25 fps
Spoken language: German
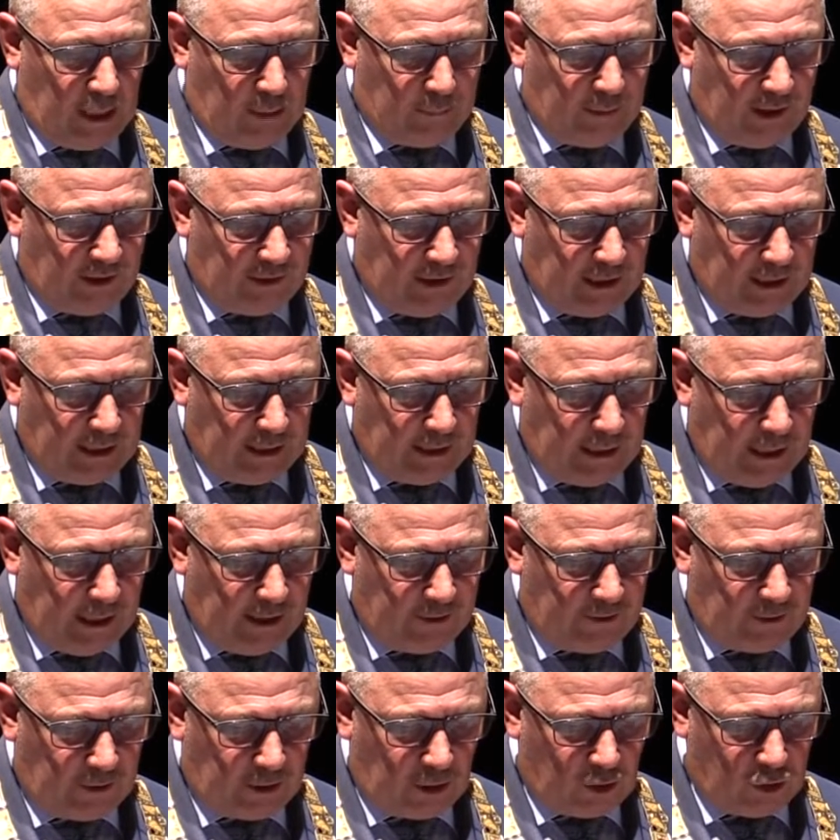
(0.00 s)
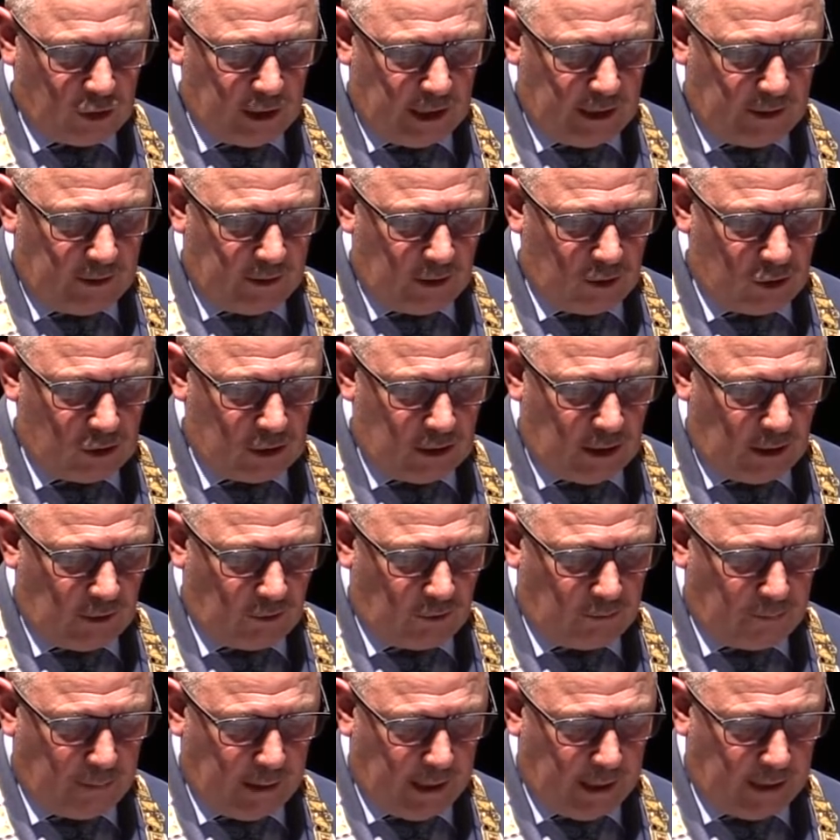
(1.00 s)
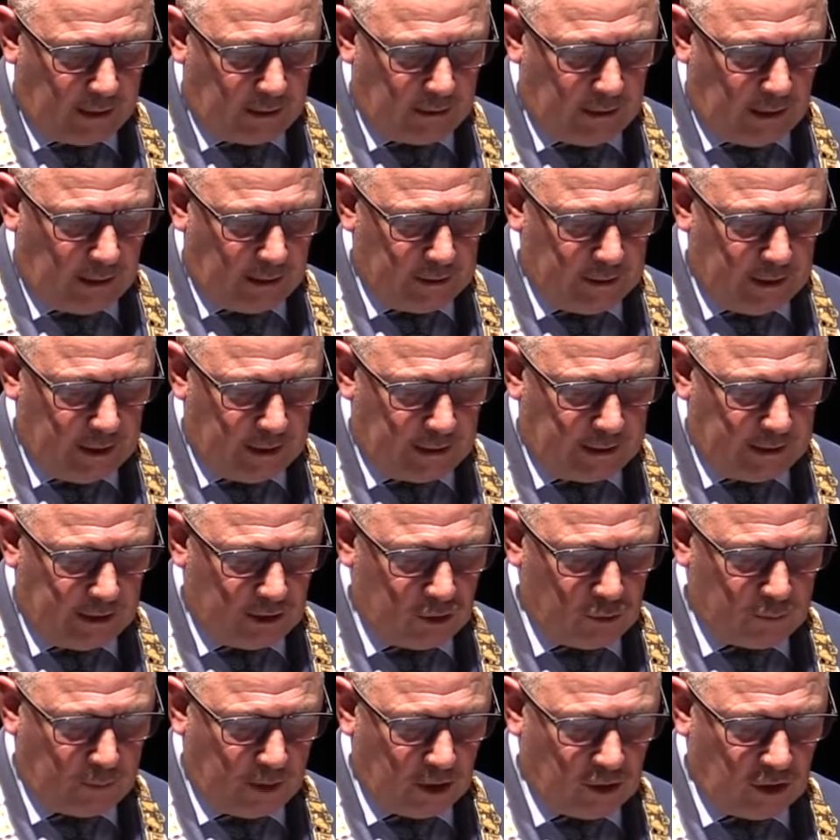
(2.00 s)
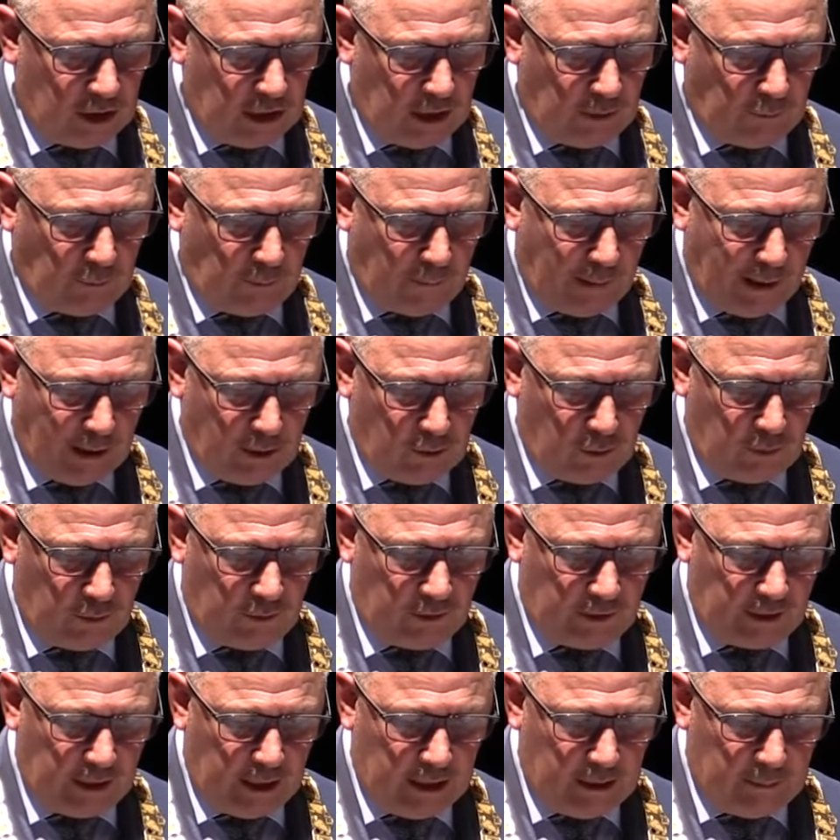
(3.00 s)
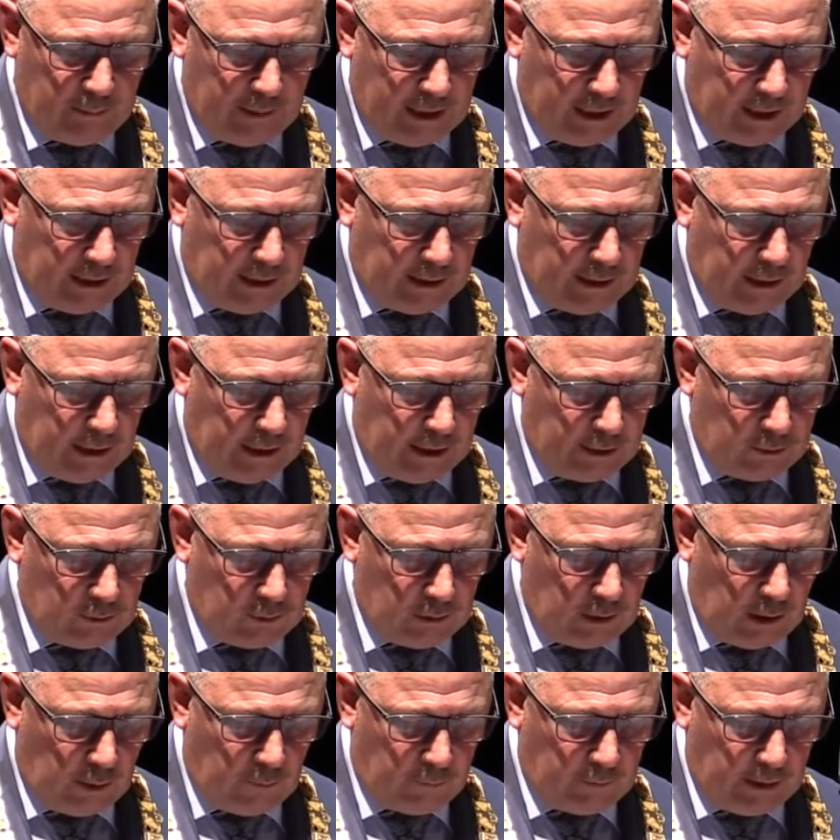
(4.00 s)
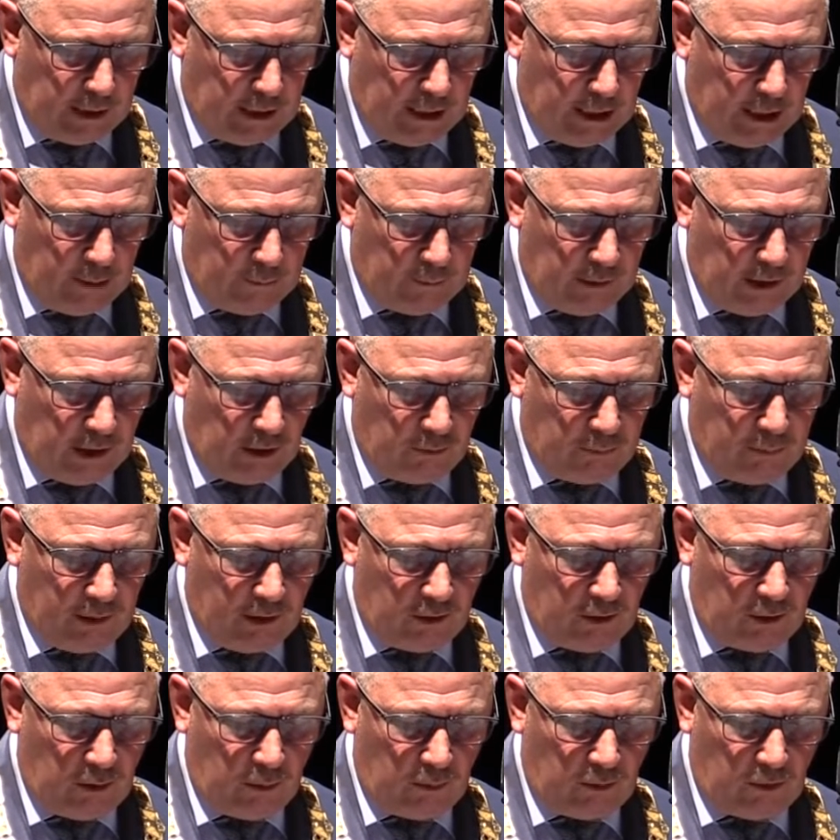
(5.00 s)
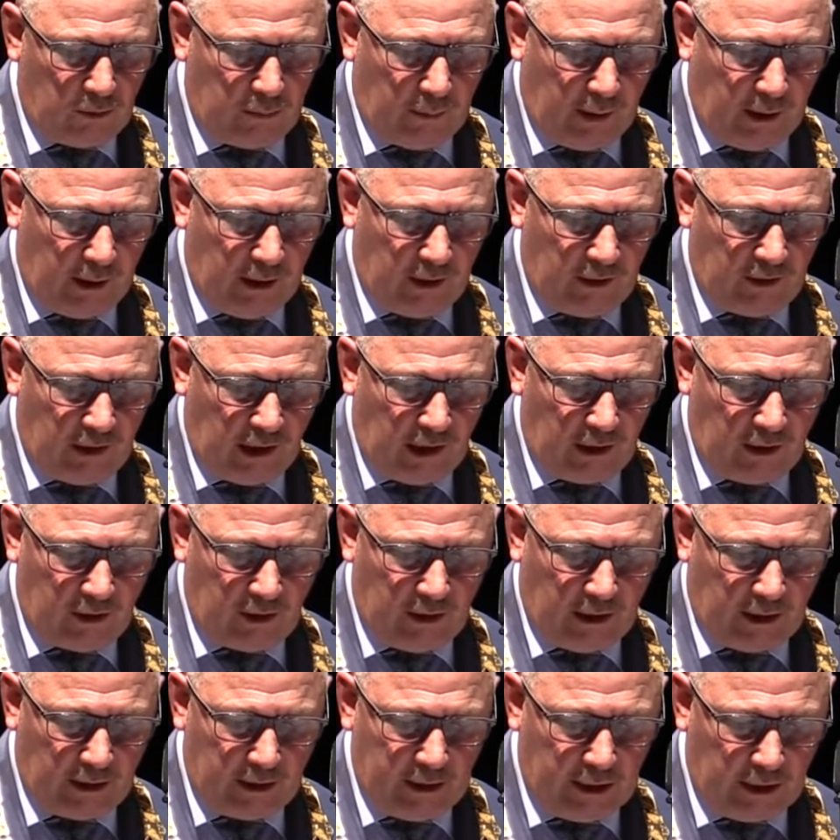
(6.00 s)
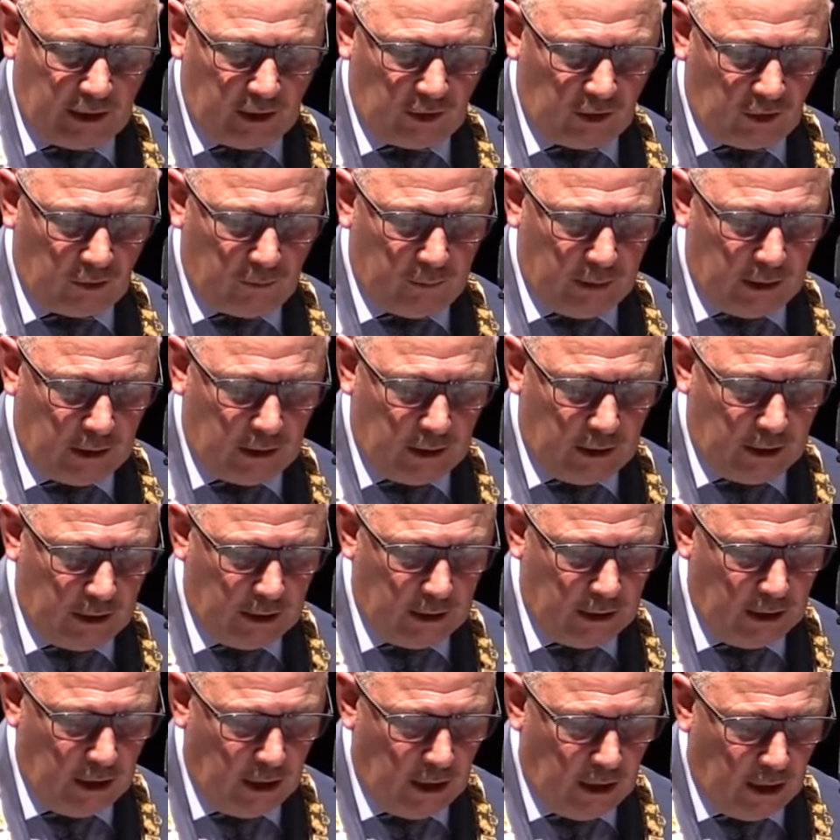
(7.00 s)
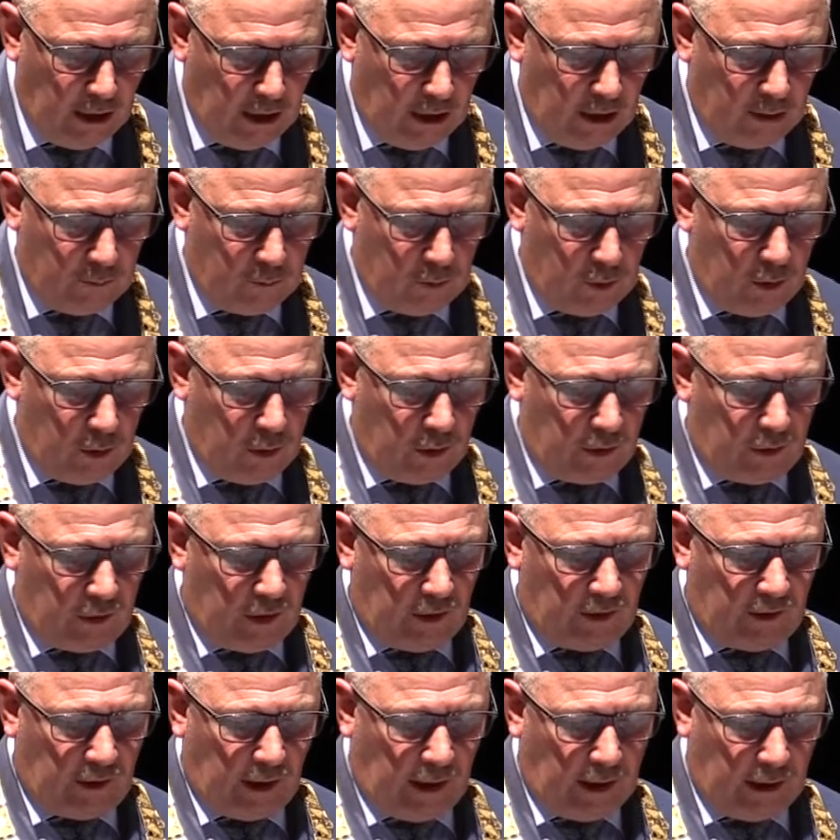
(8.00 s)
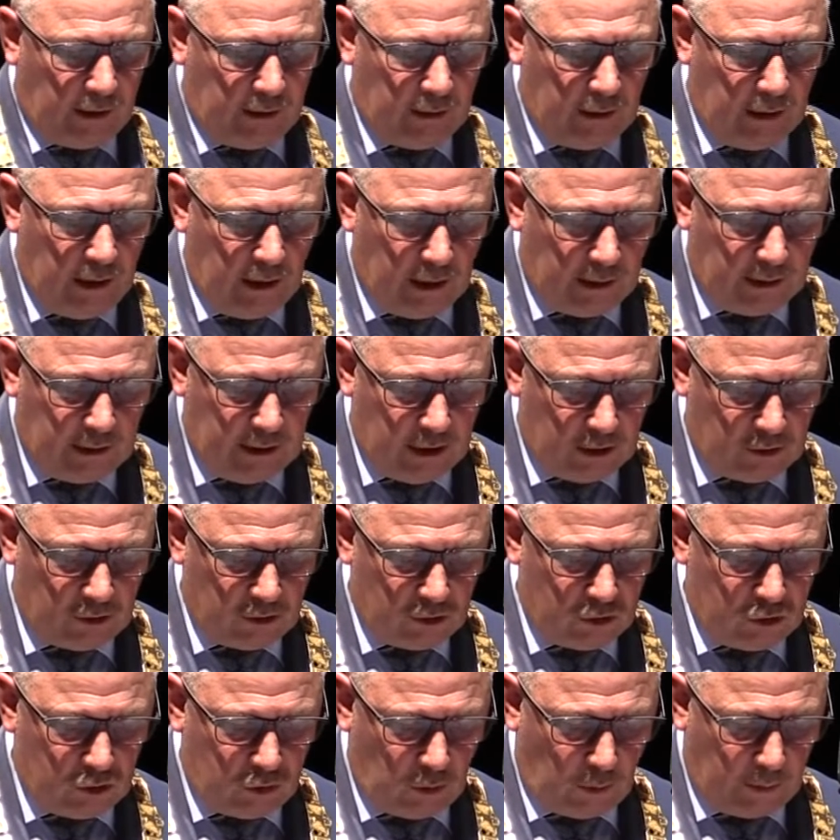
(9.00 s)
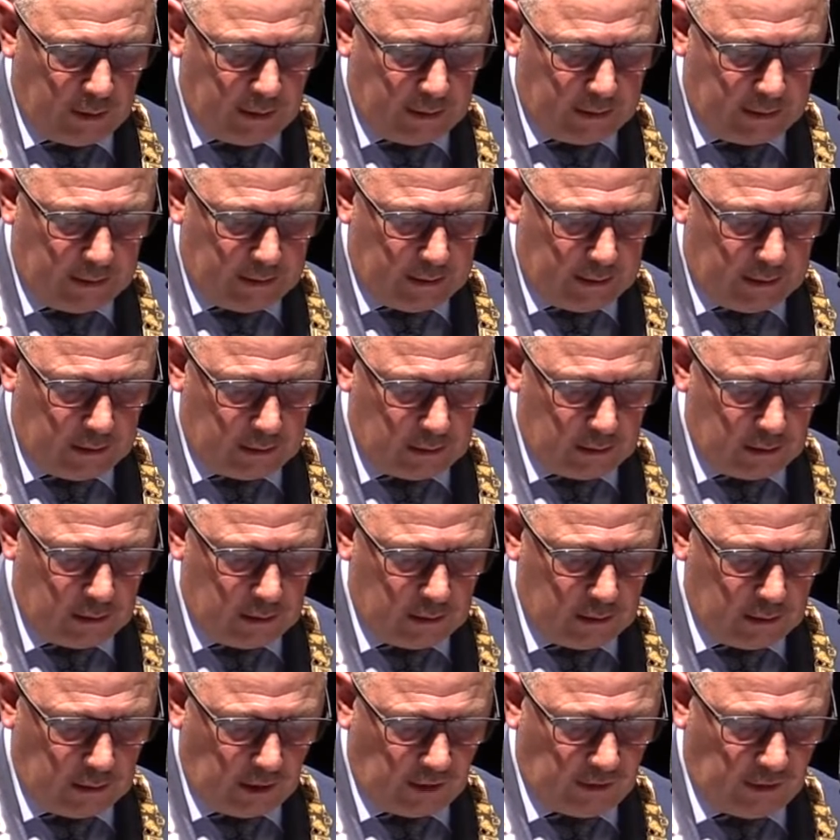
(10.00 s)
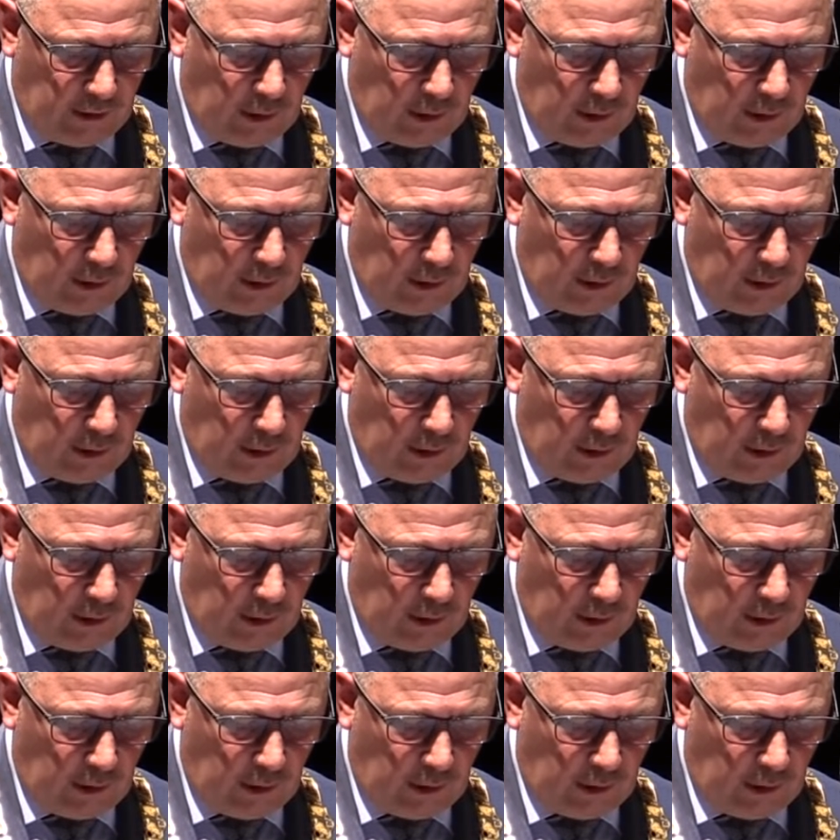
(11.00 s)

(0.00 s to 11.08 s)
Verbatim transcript: Auf der Ebene des Dekanats engagiert sich Klaus Berg langjährig als Sprecher der Verwaltungsräte im Dekanat und auf der Ebene des Bistums Mainz als langjähriges Mitglied im Diözesan Kirchensteuerrat.